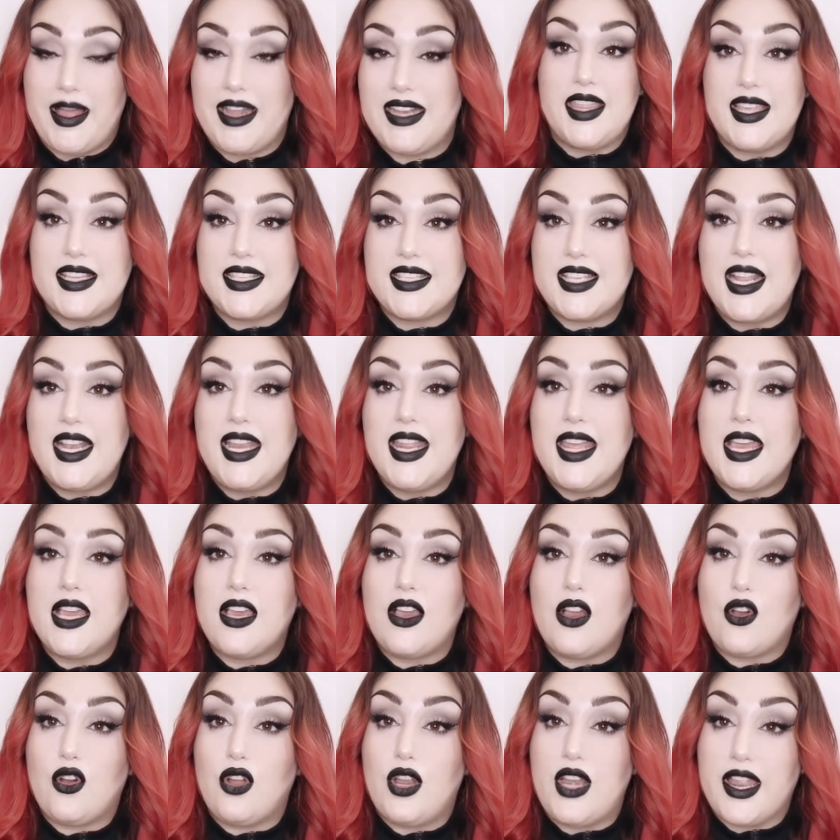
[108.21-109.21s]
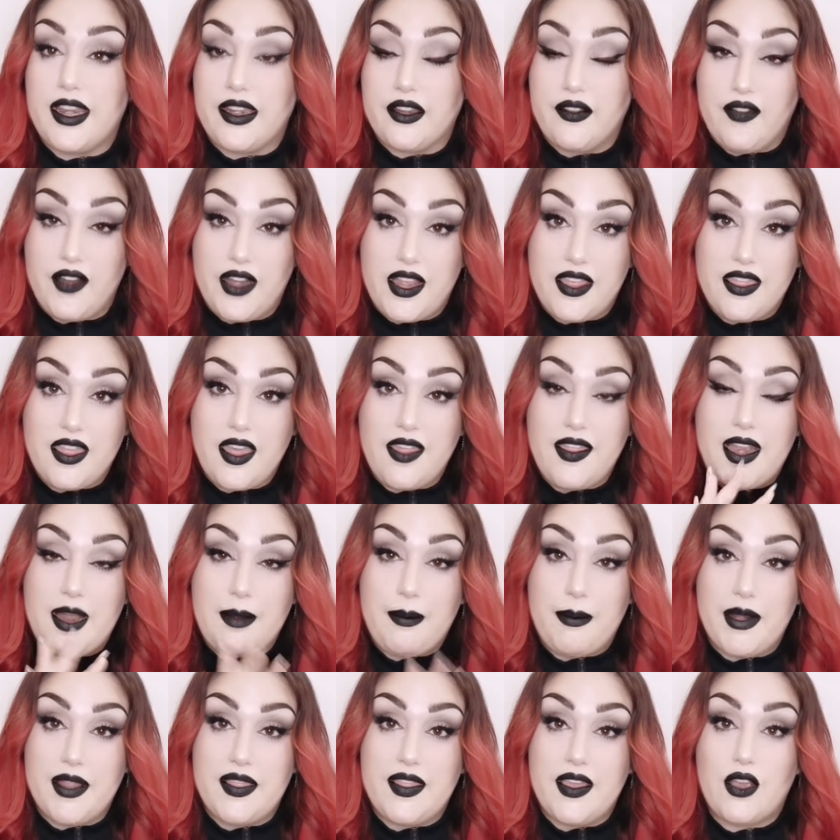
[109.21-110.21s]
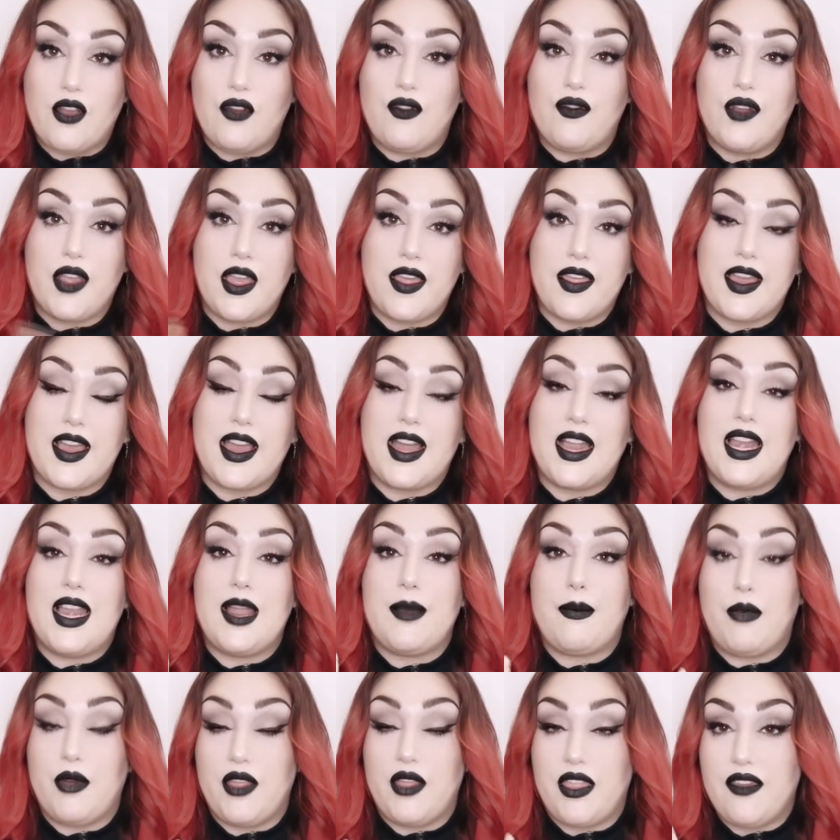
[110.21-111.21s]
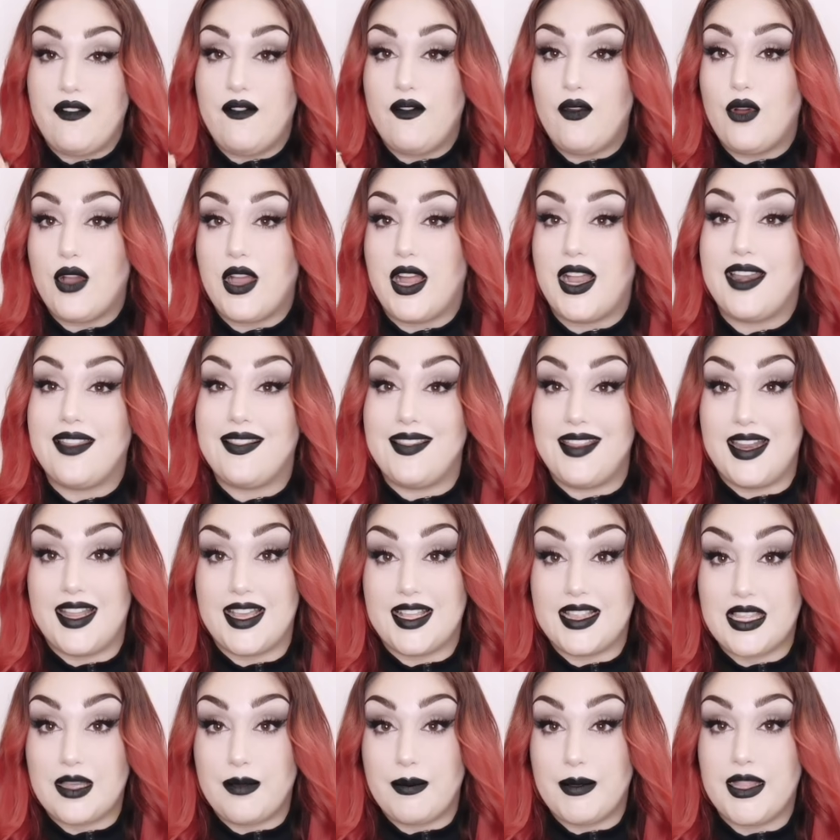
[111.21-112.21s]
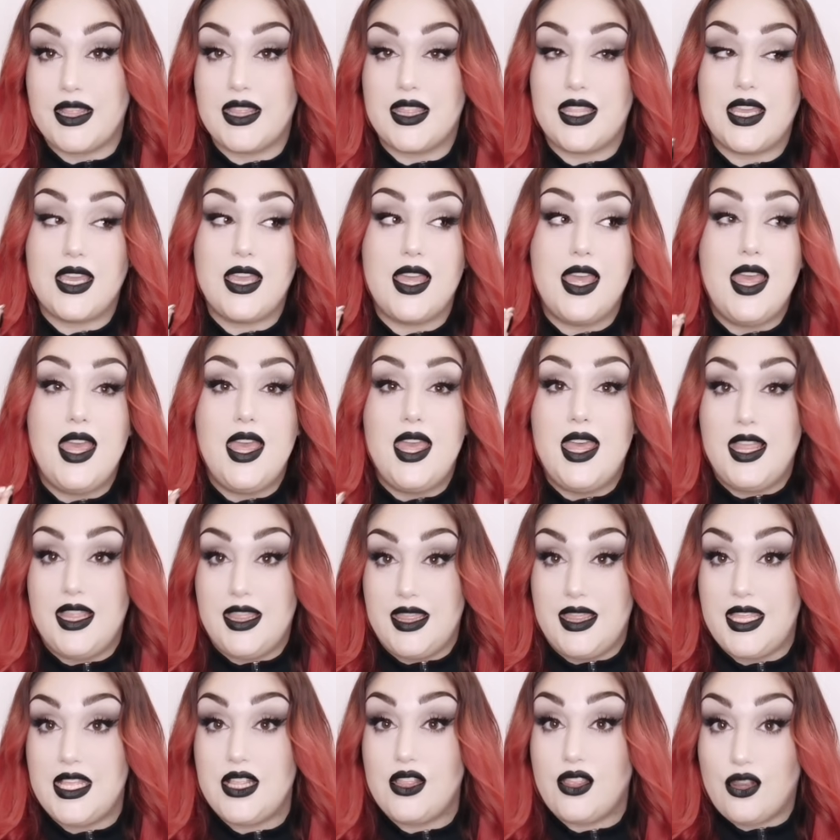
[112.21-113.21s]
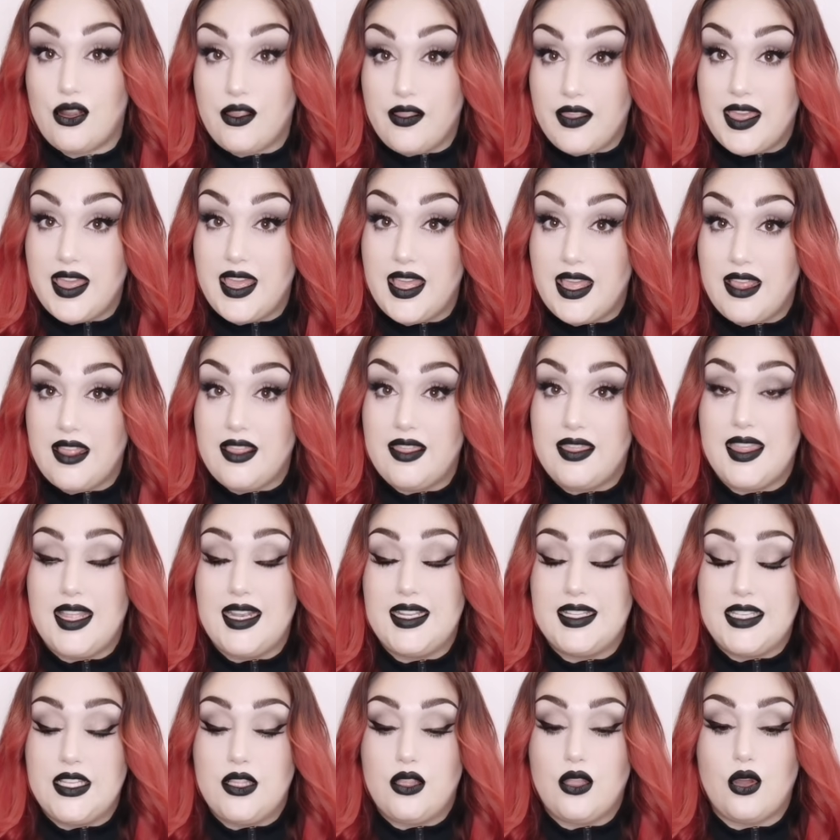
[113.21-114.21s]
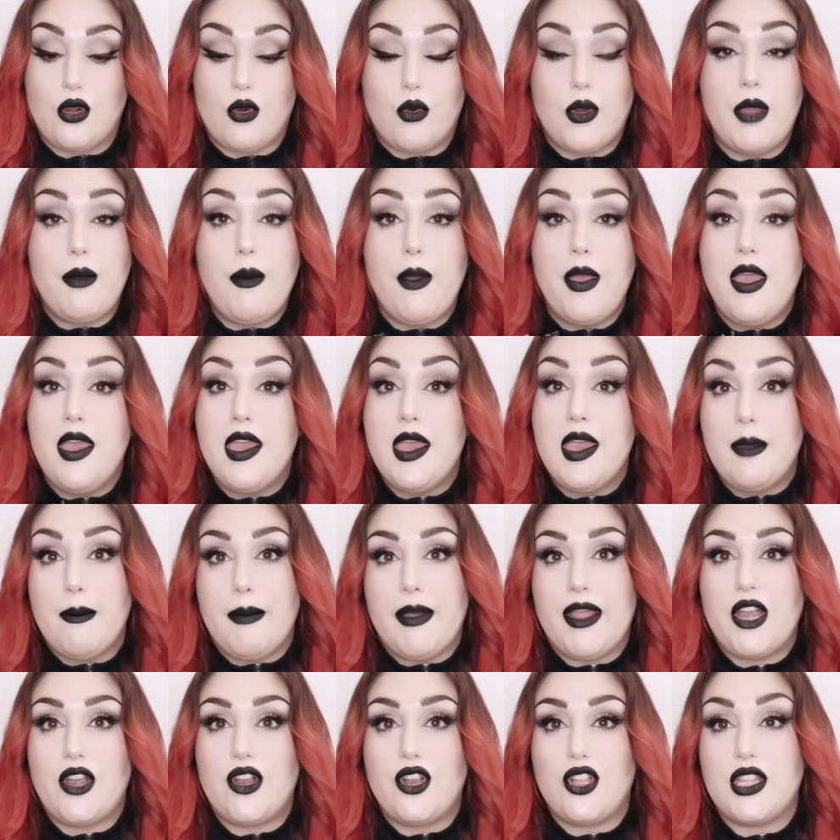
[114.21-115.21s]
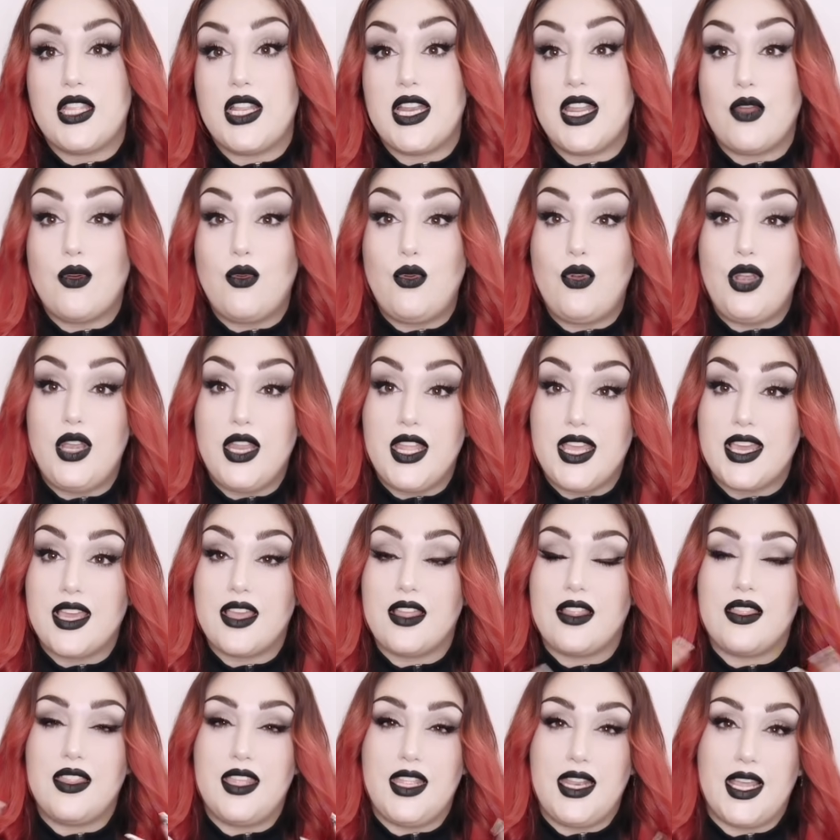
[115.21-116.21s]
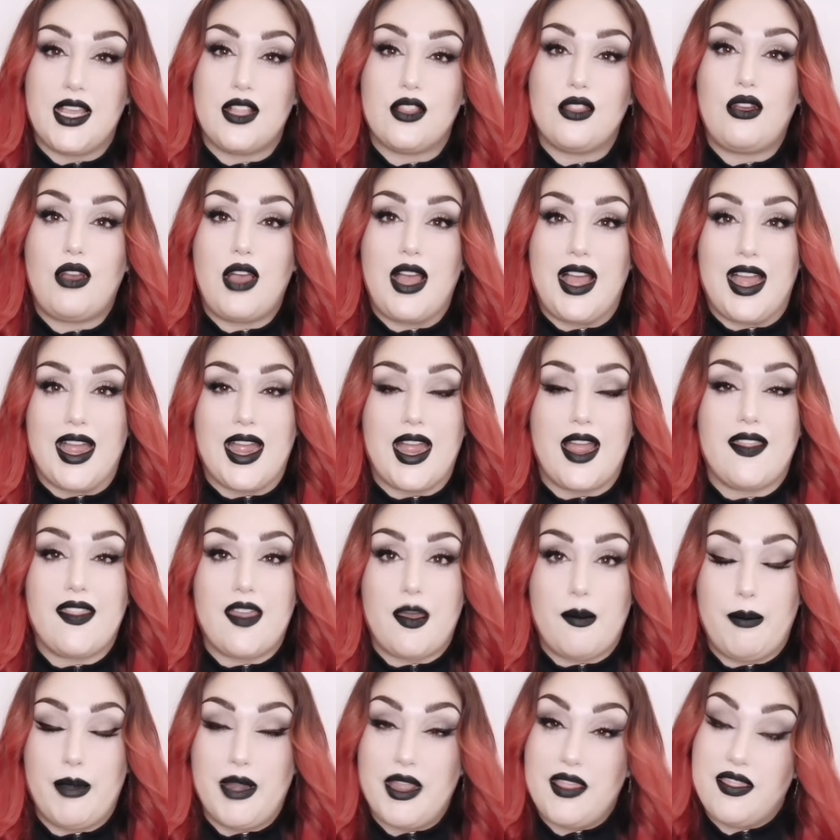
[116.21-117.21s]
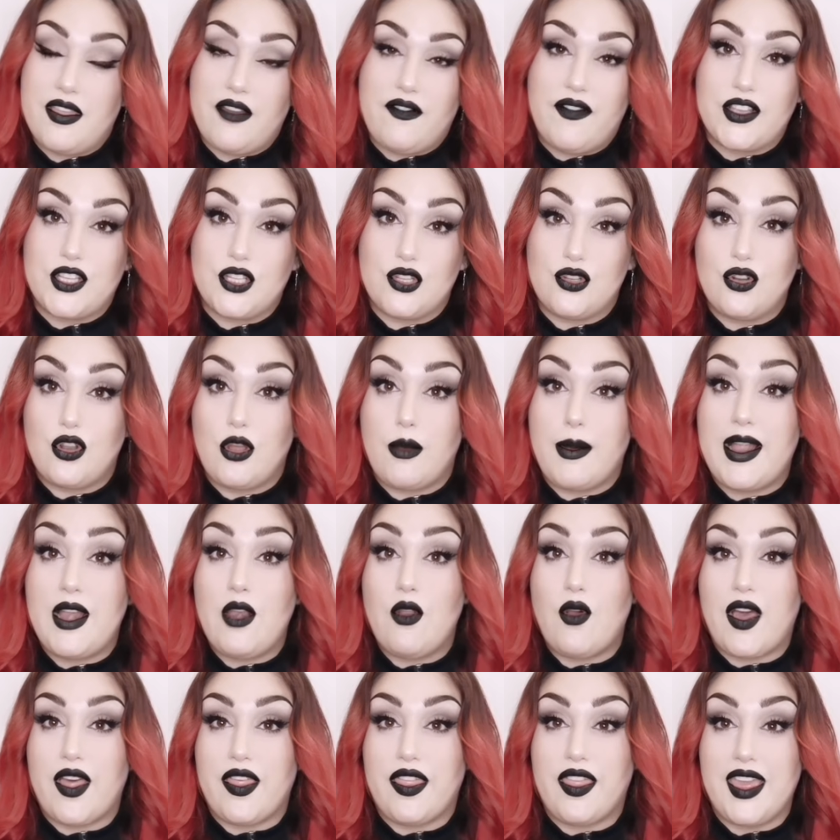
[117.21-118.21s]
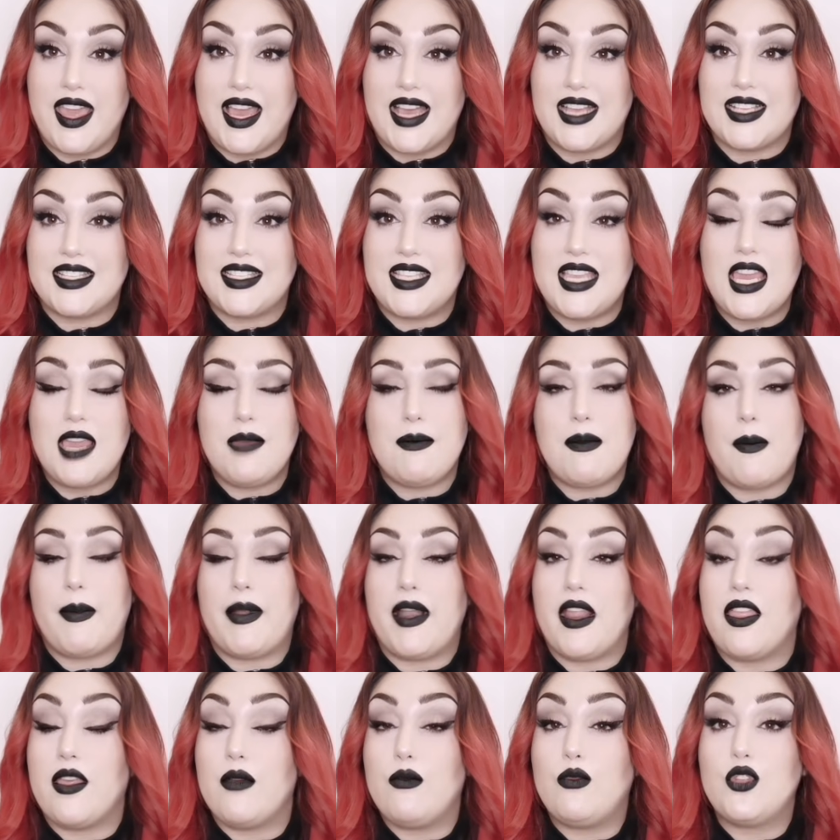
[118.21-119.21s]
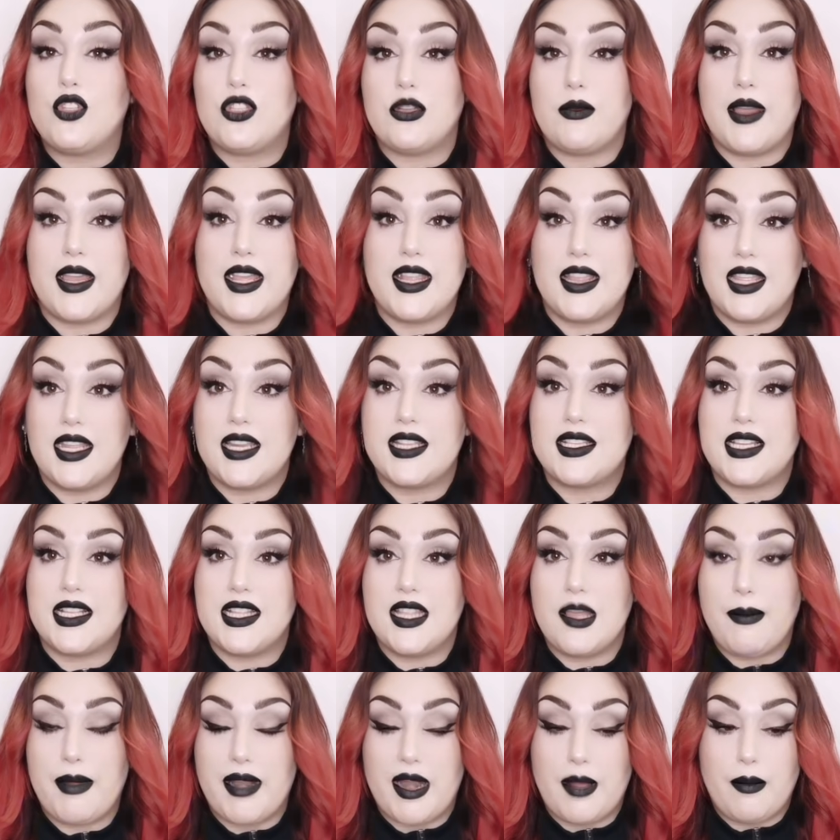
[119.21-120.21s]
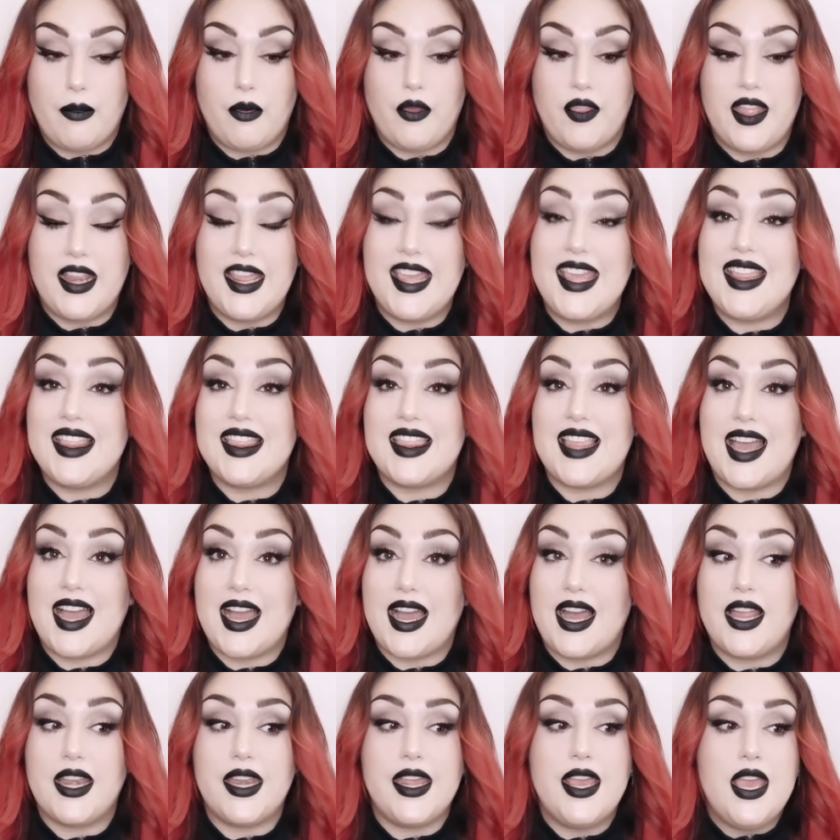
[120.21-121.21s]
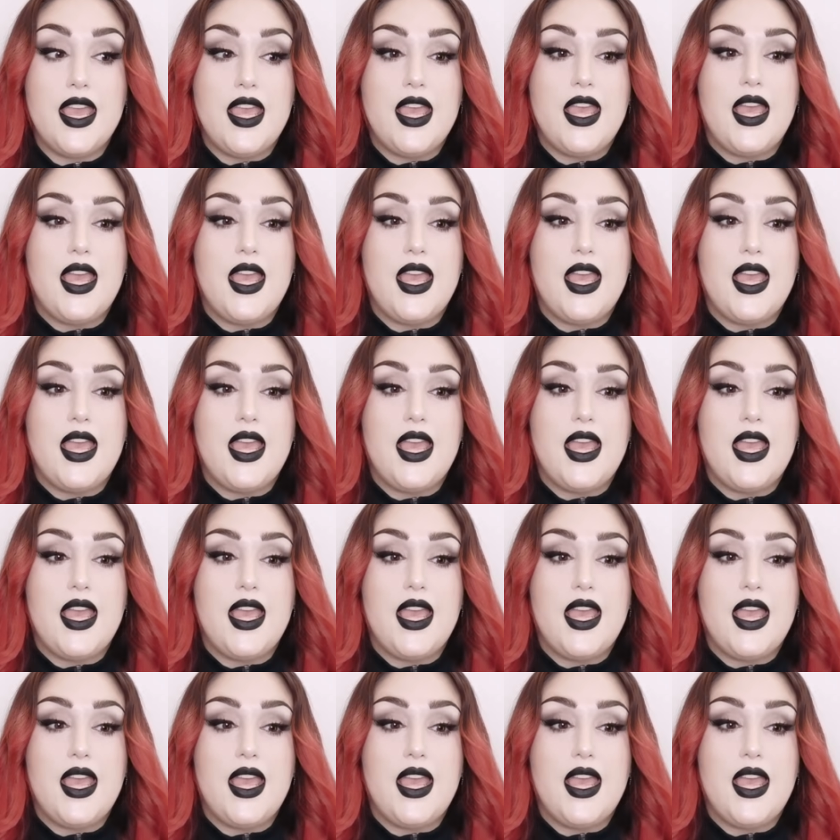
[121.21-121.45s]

Desde ese link, con la referencia de las prendas que os voy a dejar, las podéis buscar directamente dentro del sitio web, pero no tenéis un link directo a cada prenda. Fashion Nova lo hace así y me parece mucho más interesante para poder indagar